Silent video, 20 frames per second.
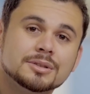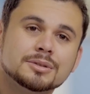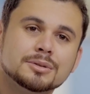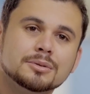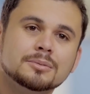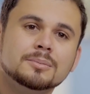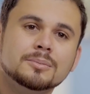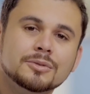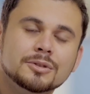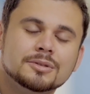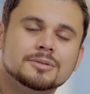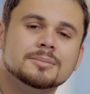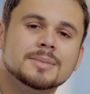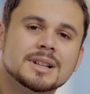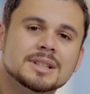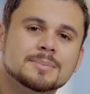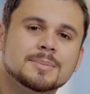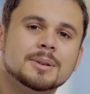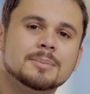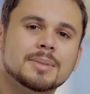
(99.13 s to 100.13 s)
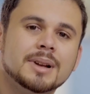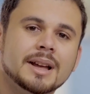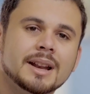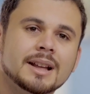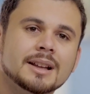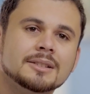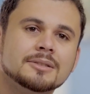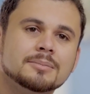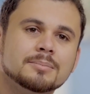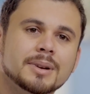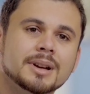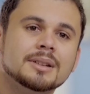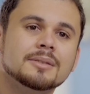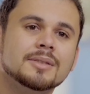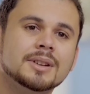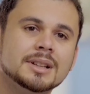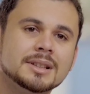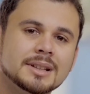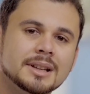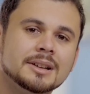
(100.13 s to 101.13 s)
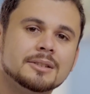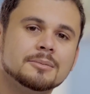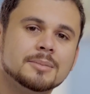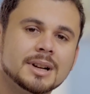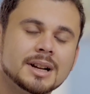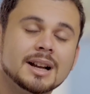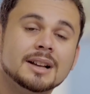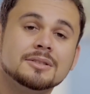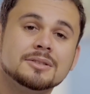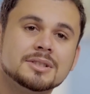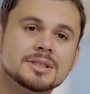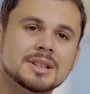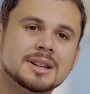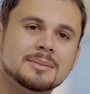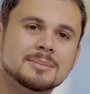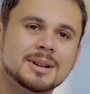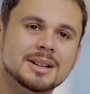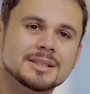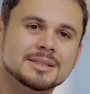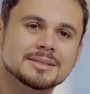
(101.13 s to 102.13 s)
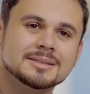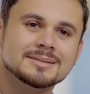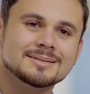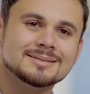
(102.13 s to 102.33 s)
eu estou muito mais preparado para enfrentar o mercado de trabalho.